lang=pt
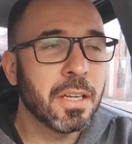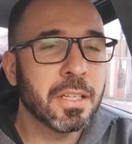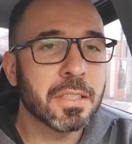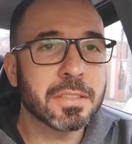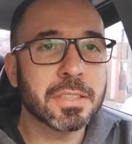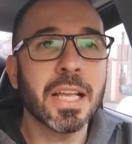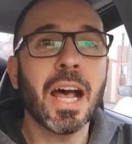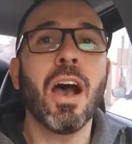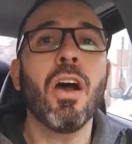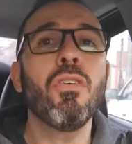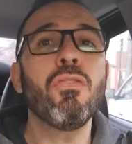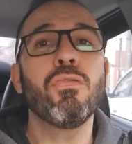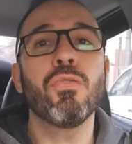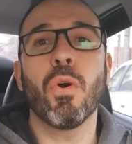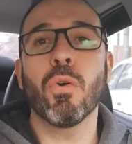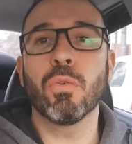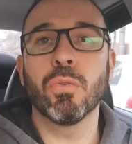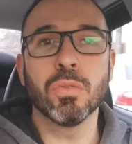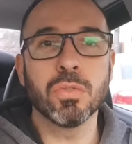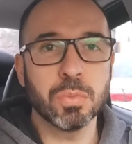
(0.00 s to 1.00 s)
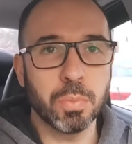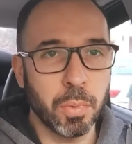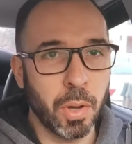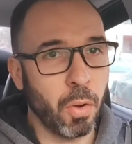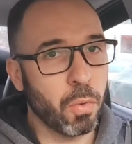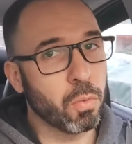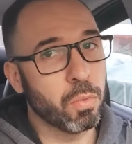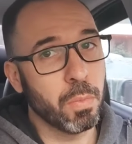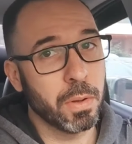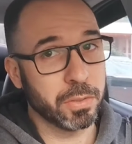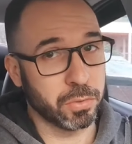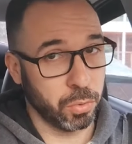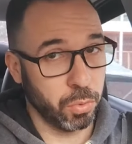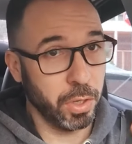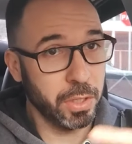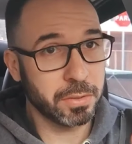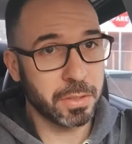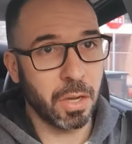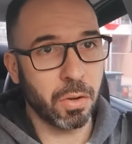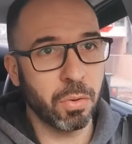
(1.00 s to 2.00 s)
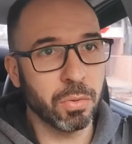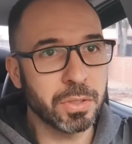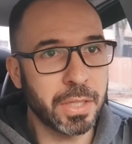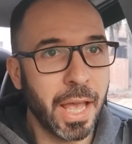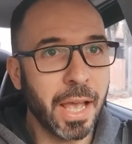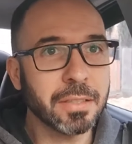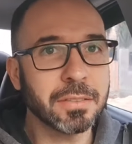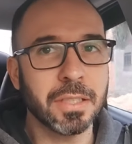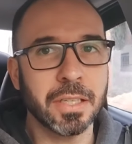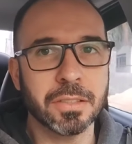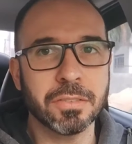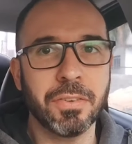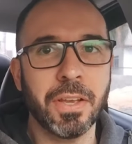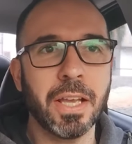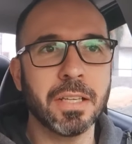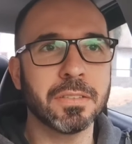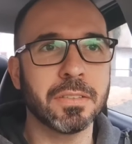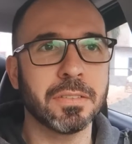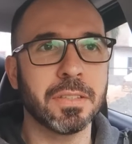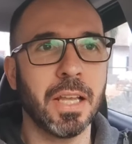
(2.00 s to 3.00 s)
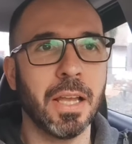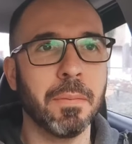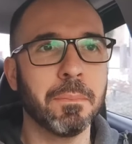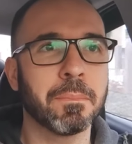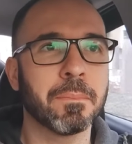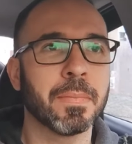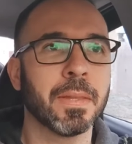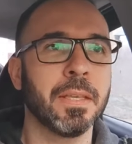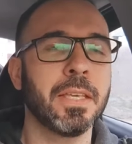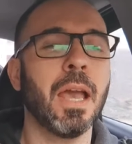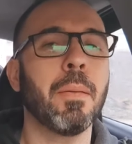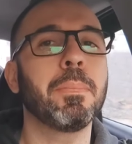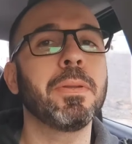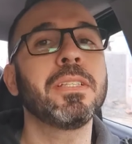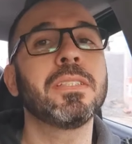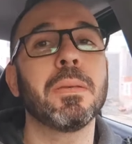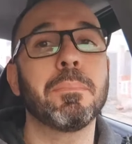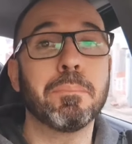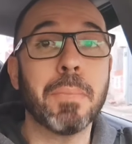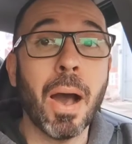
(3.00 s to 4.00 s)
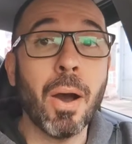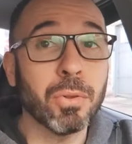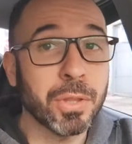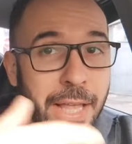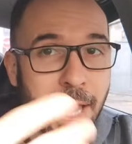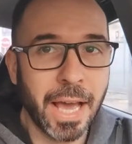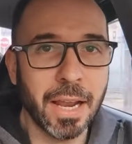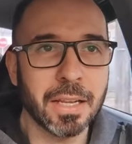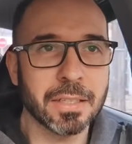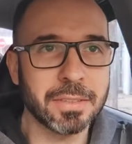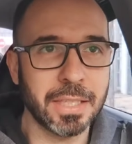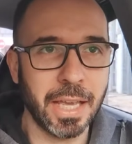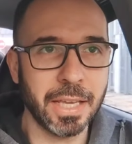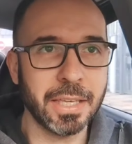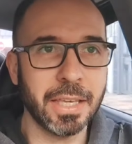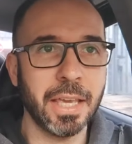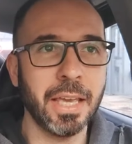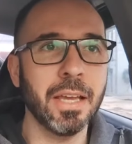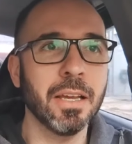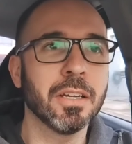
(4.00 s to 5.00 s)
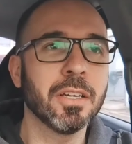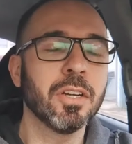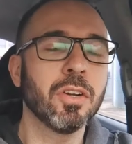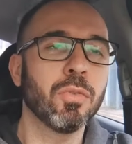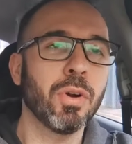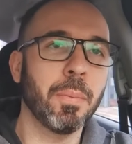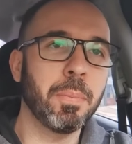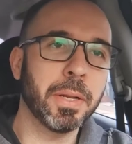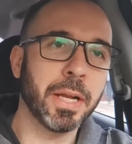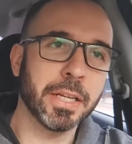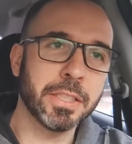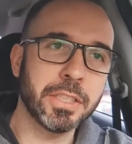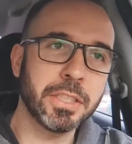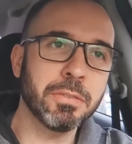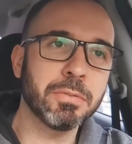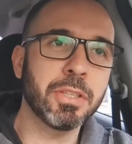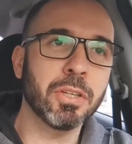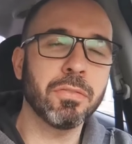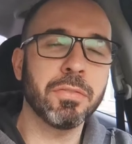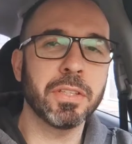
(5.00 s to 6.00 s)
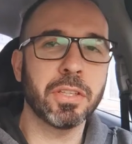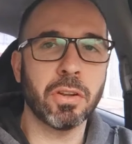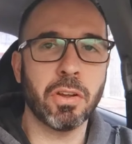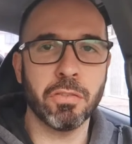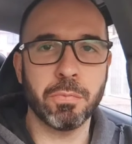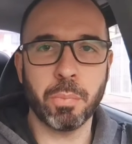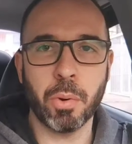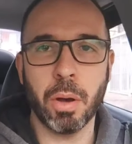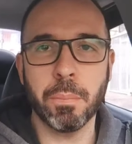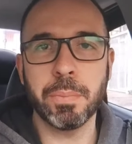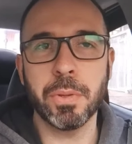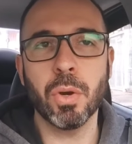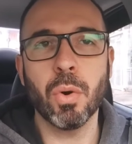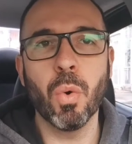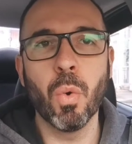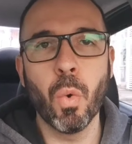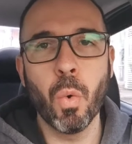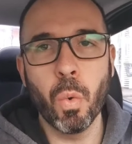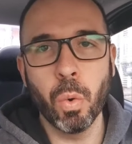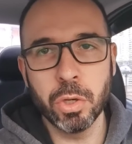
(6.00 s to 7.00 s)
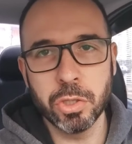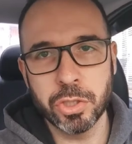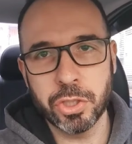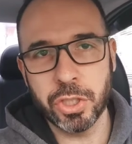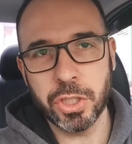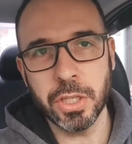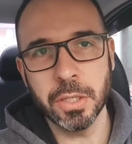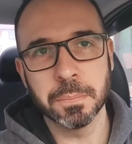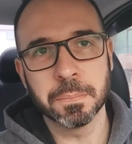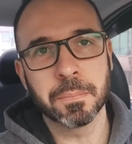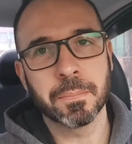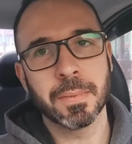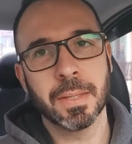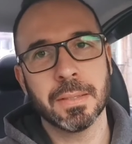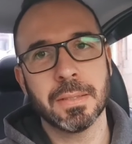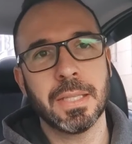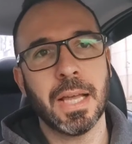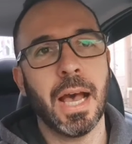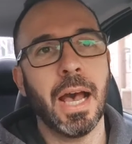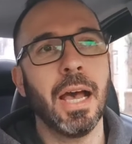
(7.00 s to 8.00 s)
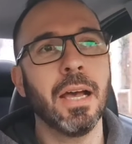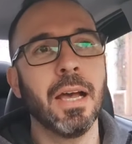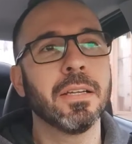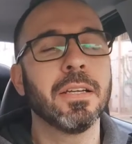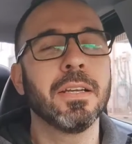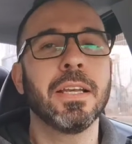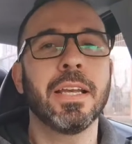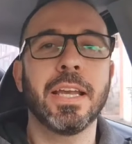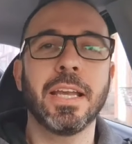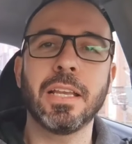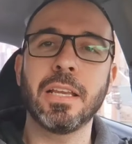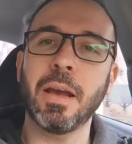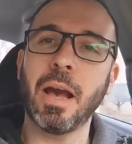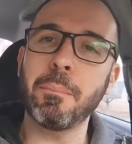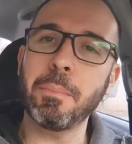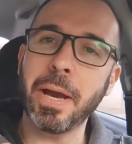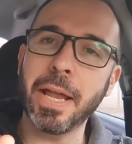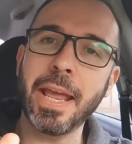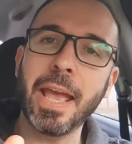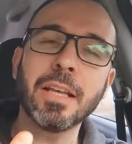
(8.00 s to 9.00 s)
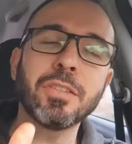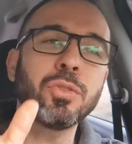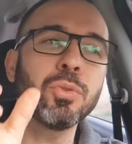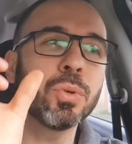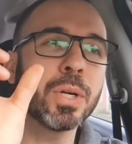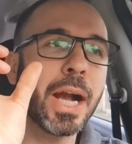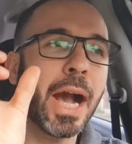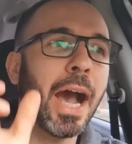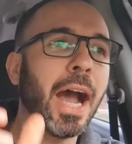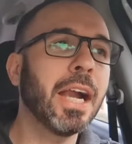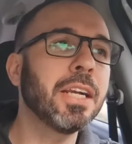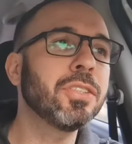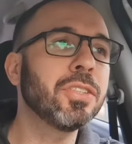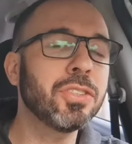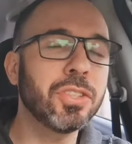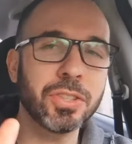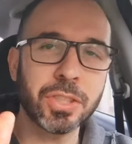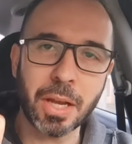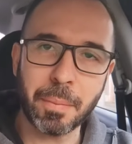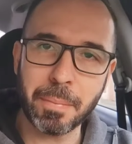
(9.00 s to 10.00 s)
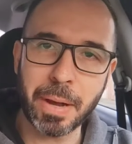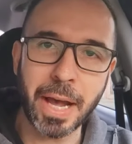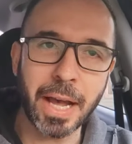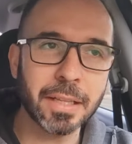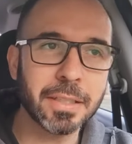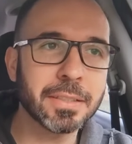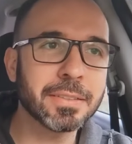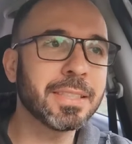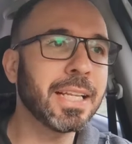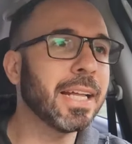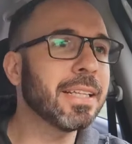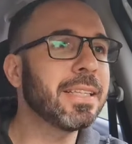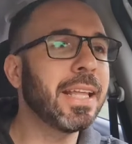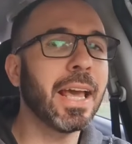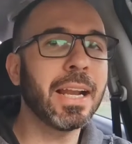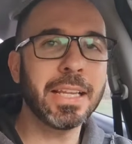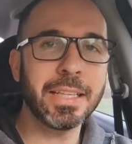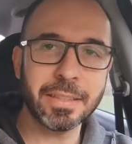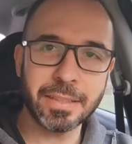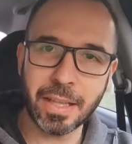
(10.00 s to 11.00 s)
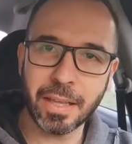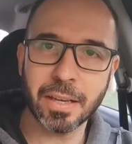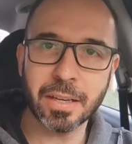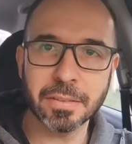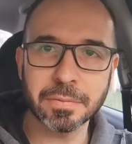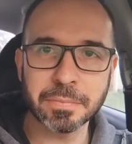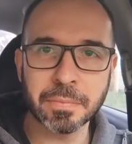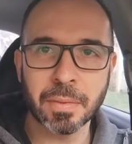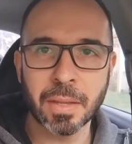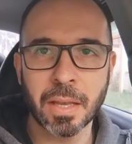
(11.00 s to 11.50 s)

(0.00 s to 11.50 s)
Salvo alguns, algumas coisas que acontecem às vezes, né? E a principal delas é que o aplicativo da 99 Pop hoje, tá? Ele aparece o card de chamadas na tela inteira.